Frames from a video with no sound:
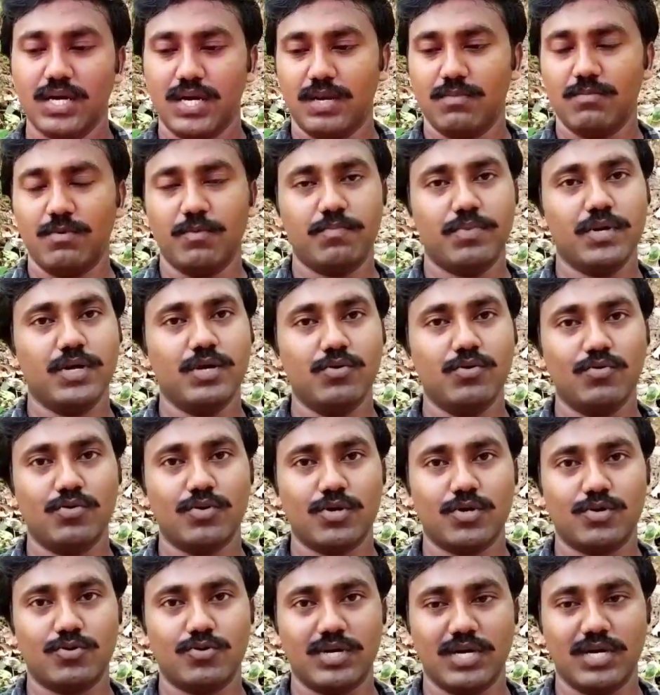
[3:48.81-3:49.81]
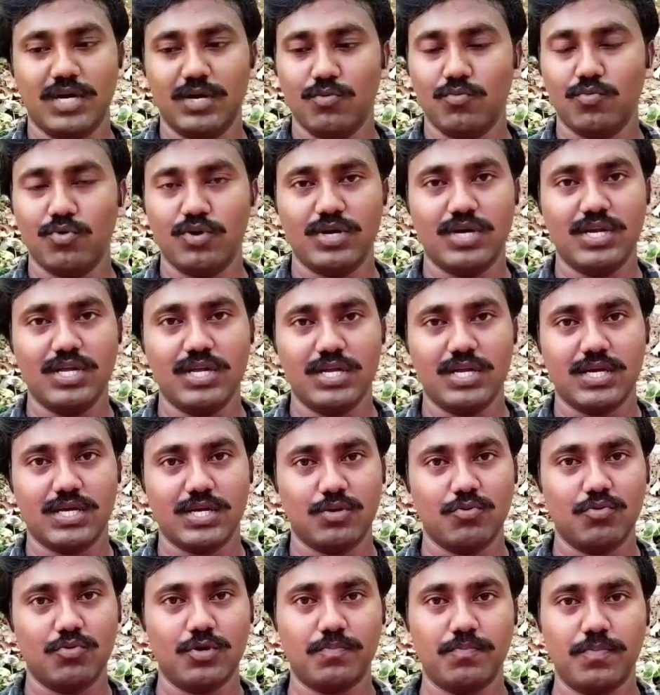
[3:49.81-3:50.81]
நம்ம பெருங்குடலோட ஒட்டி
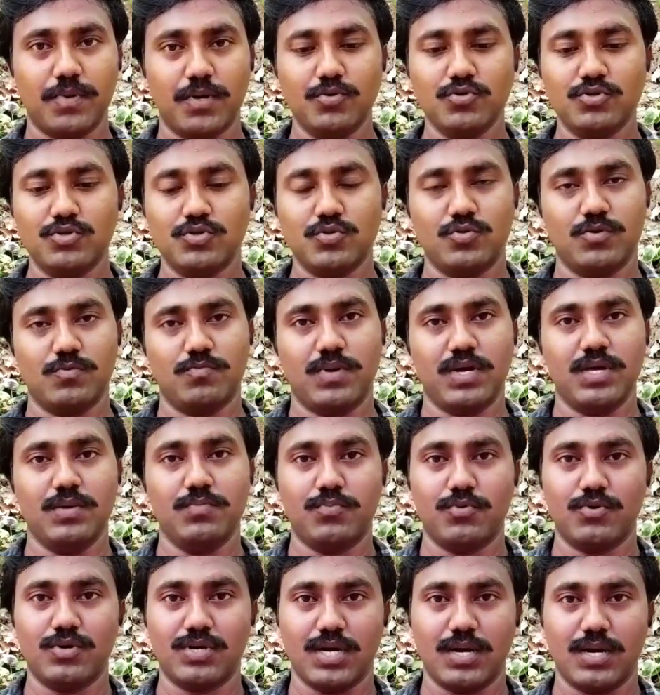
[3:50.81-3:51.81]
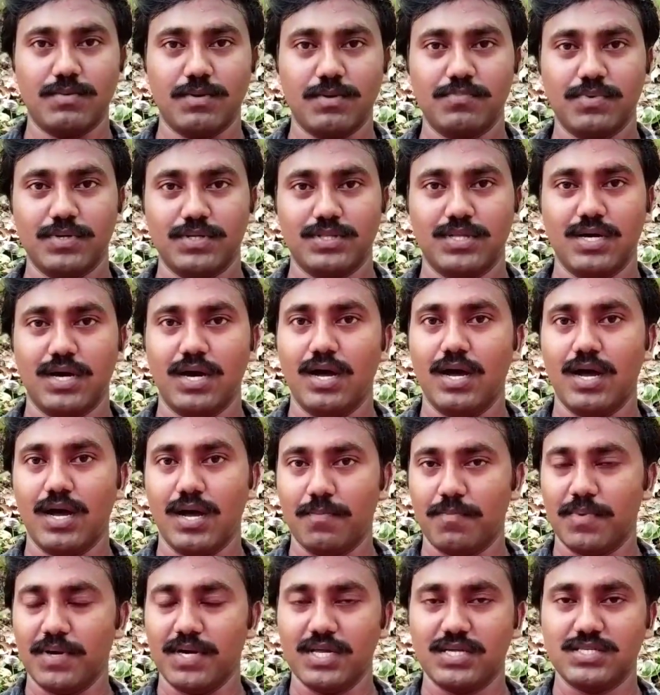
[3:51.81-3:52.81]
இருக்கிற ஒரு பவுச் ஒரு பை போன்ற அமைப்புக்கு தான்
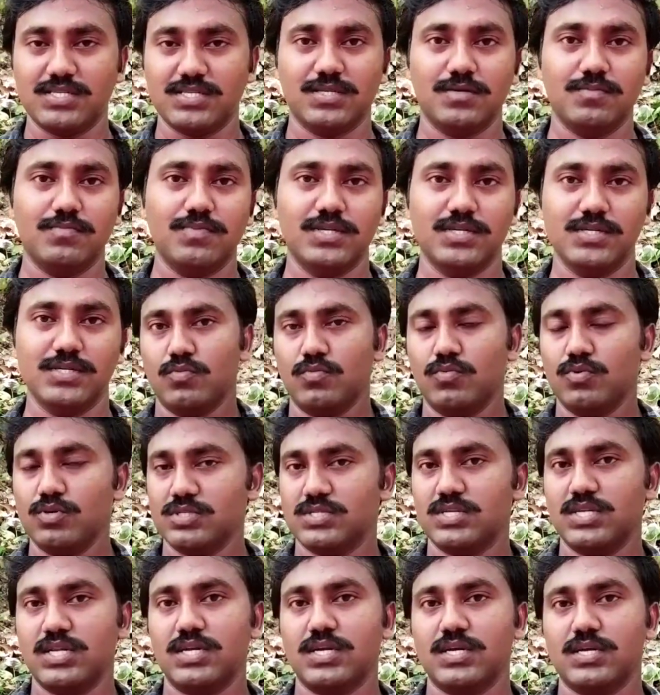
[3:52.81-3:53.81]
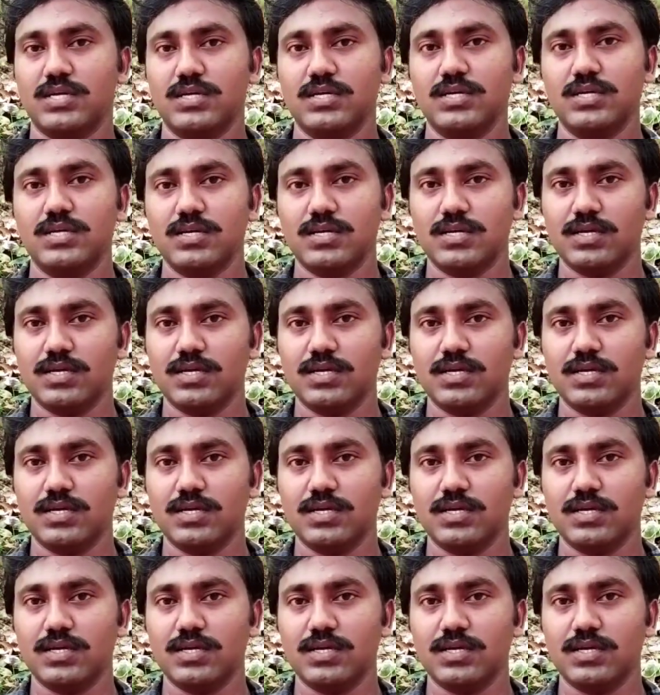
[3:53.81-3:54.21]
அப்பெண்டிக்ஸ்னு பேர் ஒரு சிலருக்கு